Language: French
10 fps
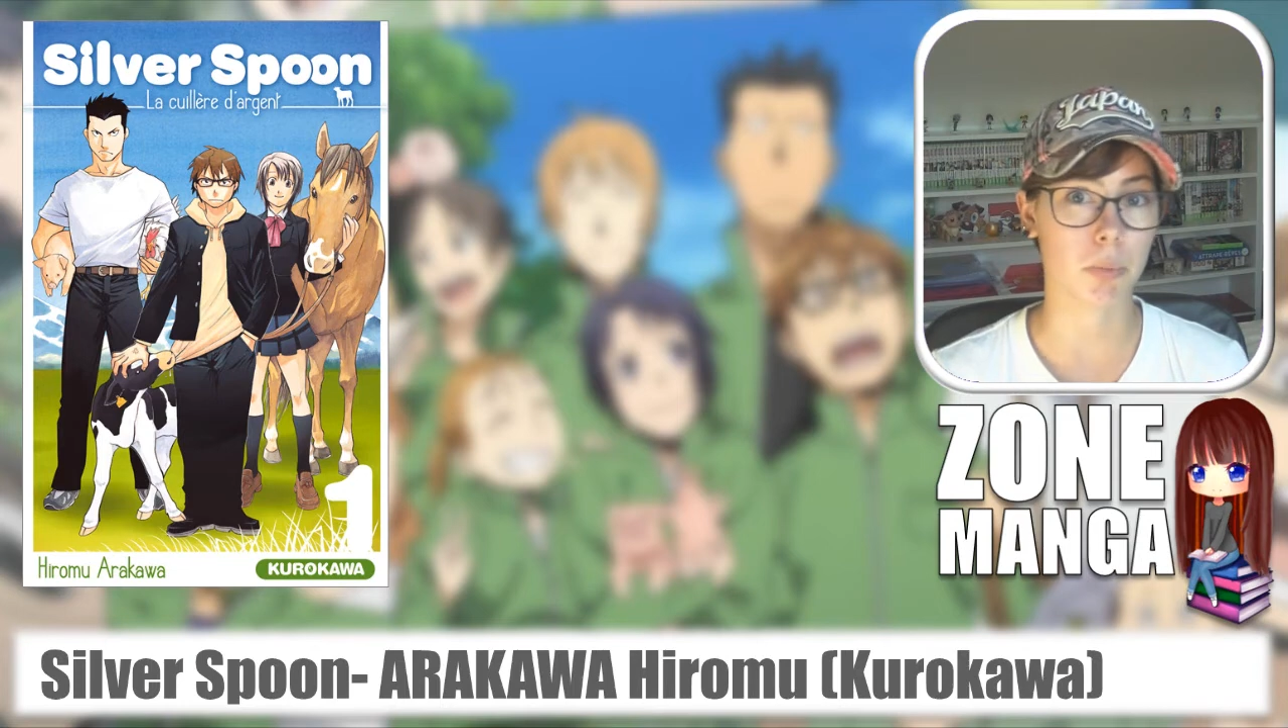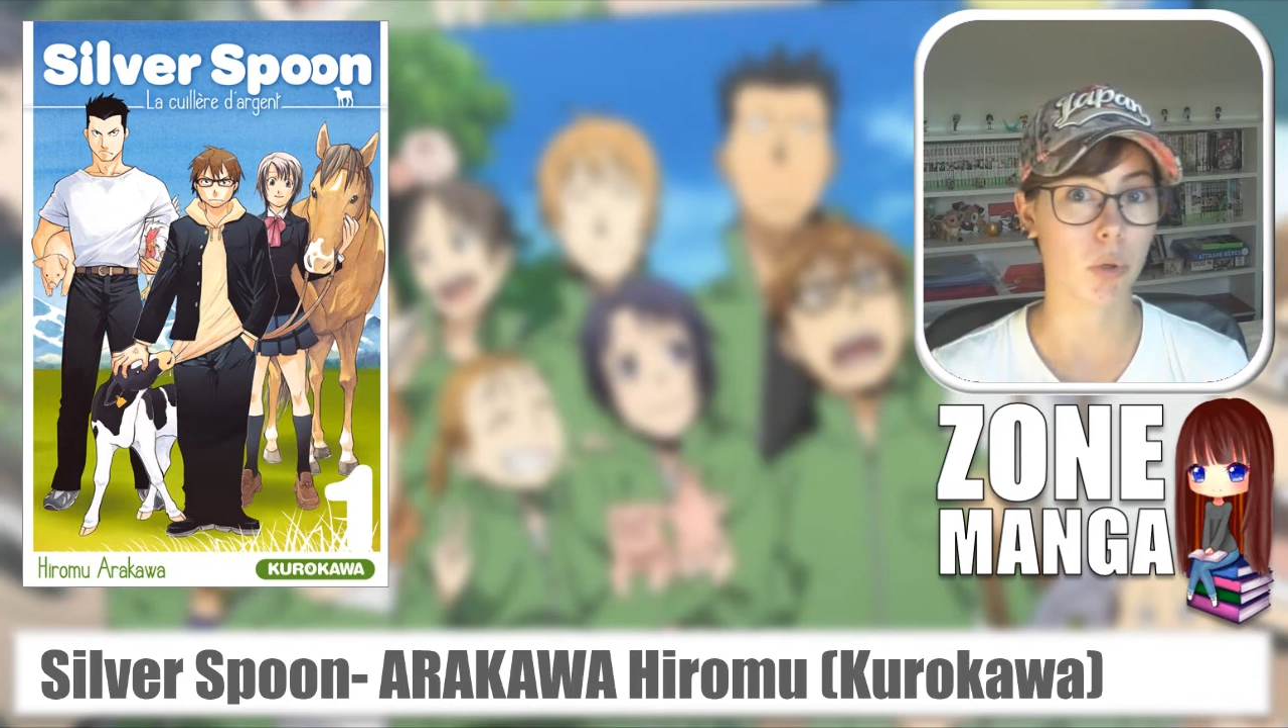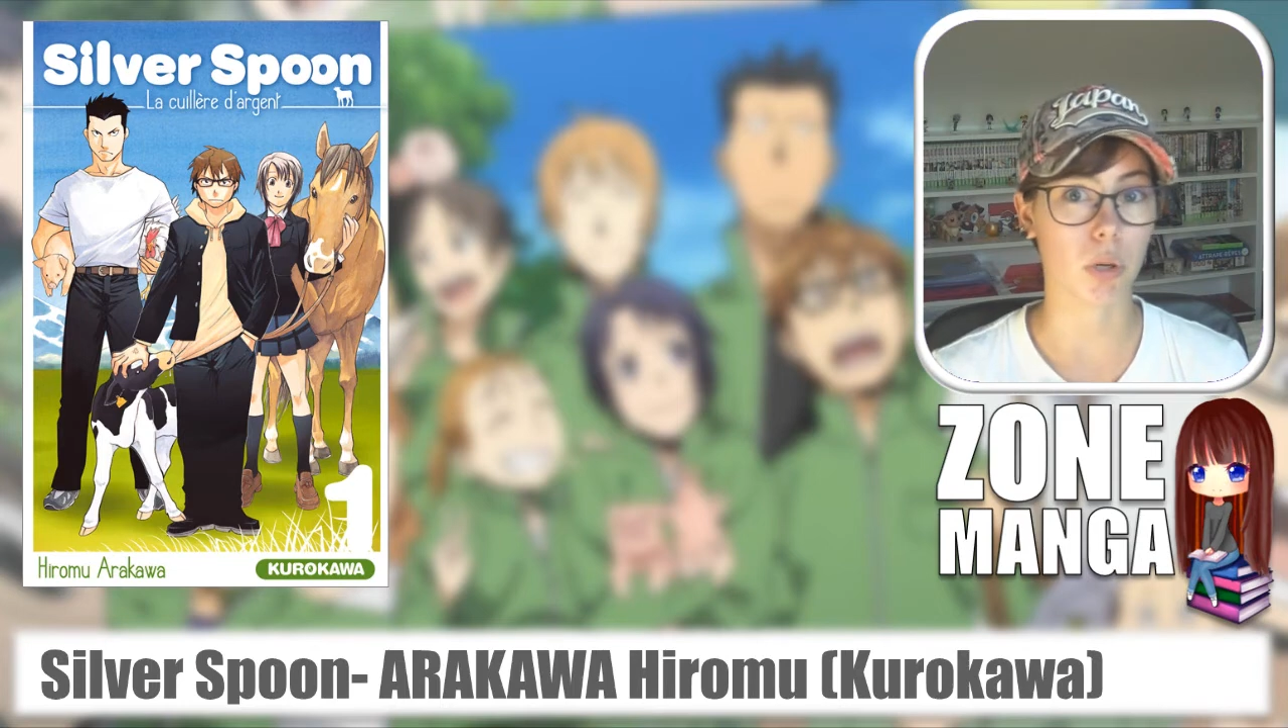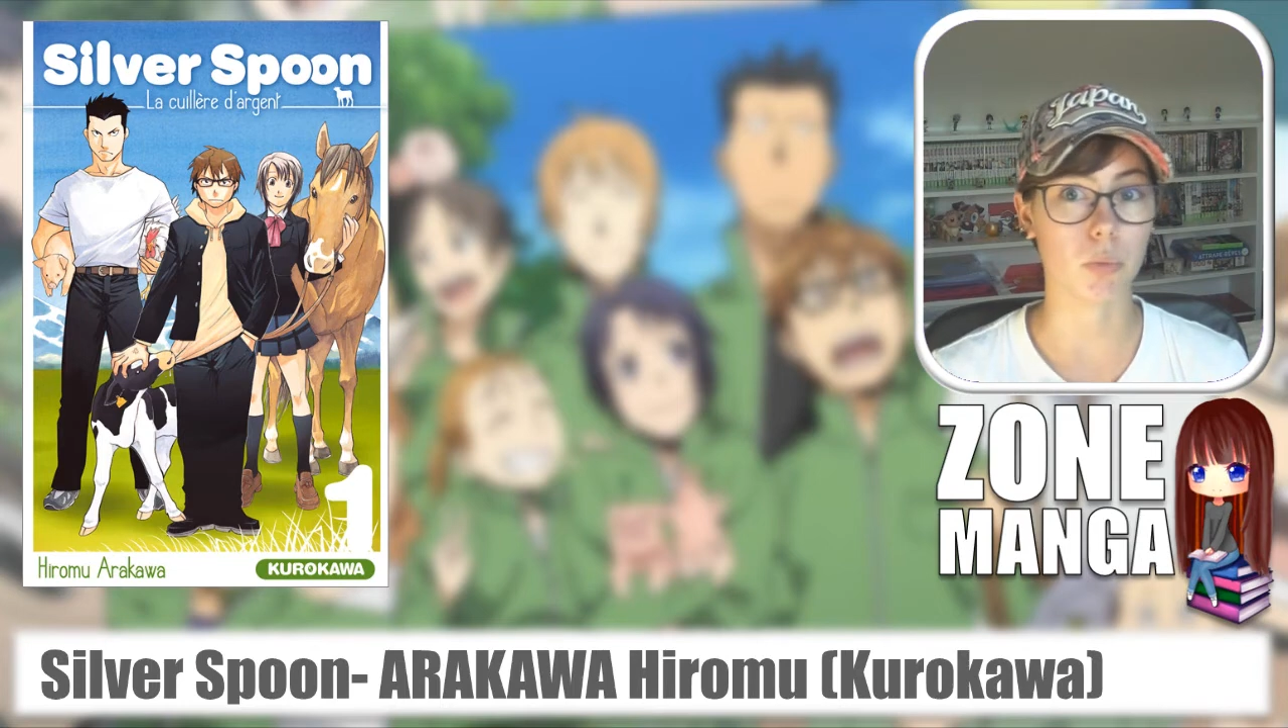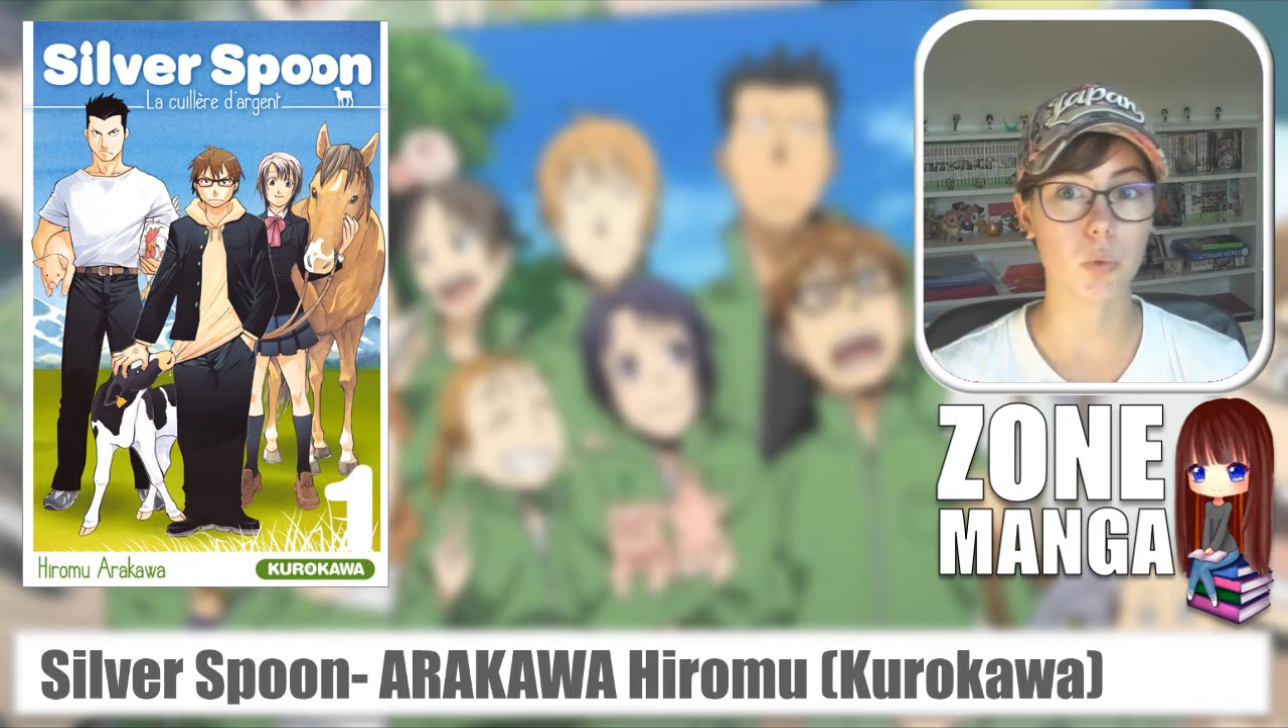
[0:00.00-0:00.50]

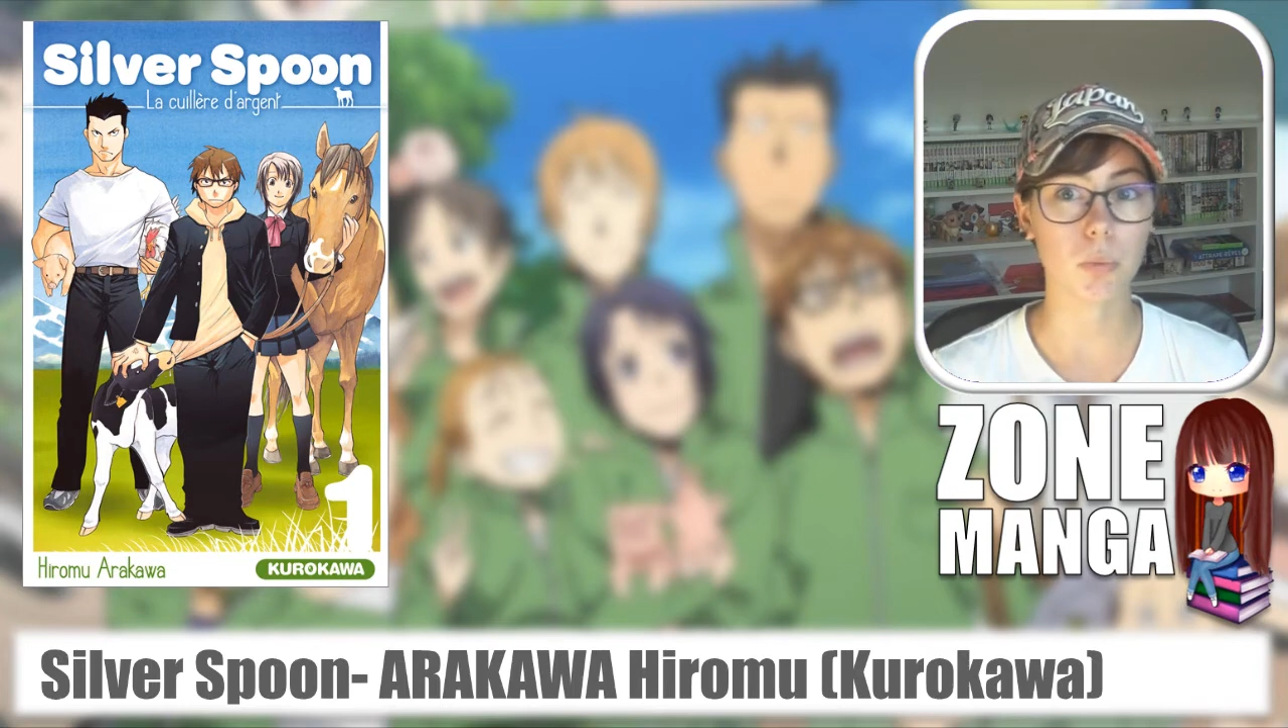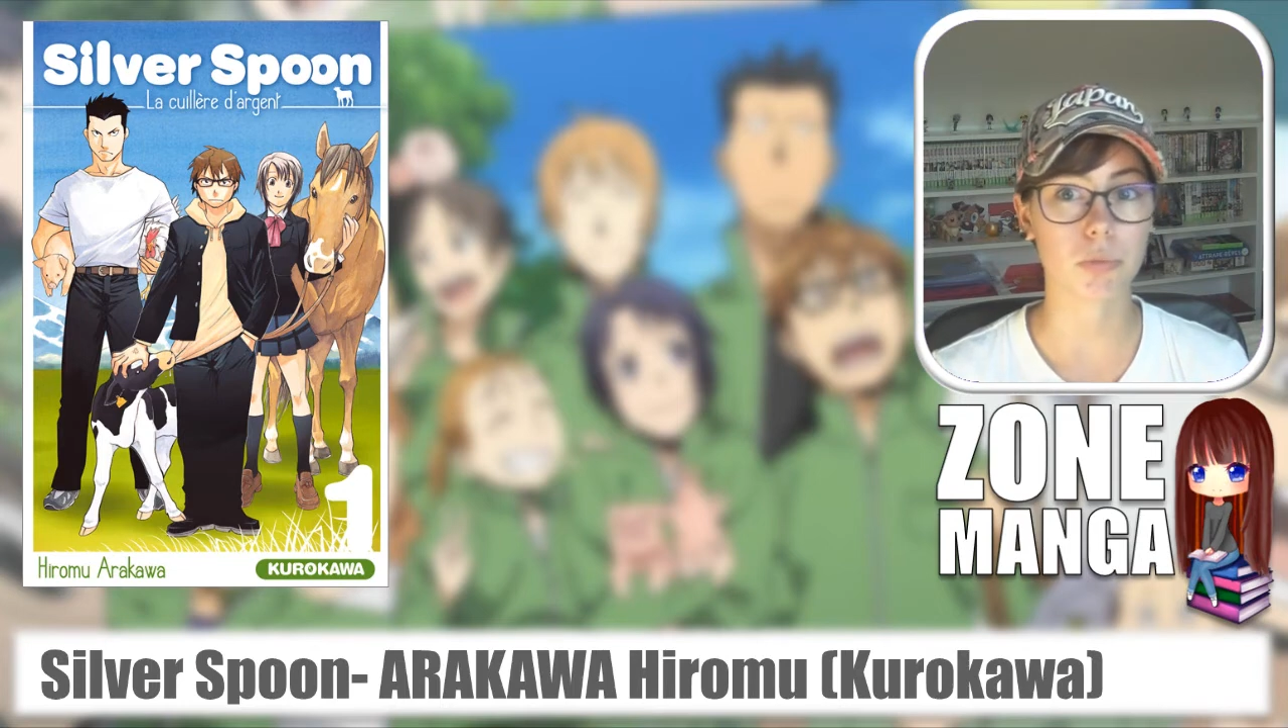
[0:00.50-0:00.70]
peu comme nous,